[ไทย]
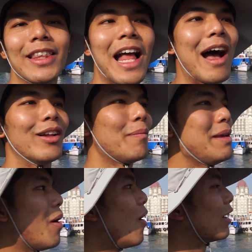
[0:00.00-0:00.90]
หนาวแล้ว
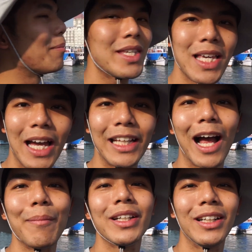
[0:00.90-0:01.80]
มีหมอกก็ไม่ใช่
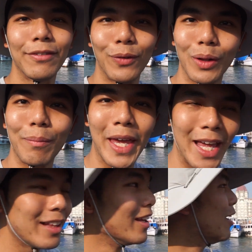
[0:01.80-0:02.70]
นะมันคือฝุ่นพิ
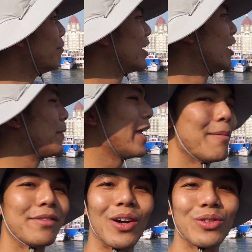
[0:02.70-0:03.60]
ษ มันคือ
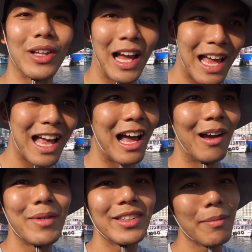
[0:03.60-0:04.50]
PM
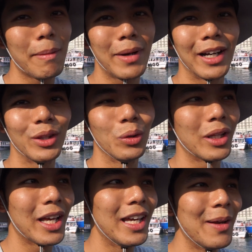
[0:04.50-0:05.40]
2.5 ไม่เชื่อไปเปิดดู
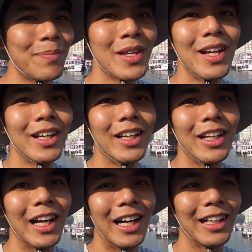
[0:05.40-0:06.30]
ใน
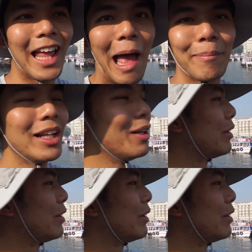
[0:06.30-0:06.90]
เออในแอปได้เลย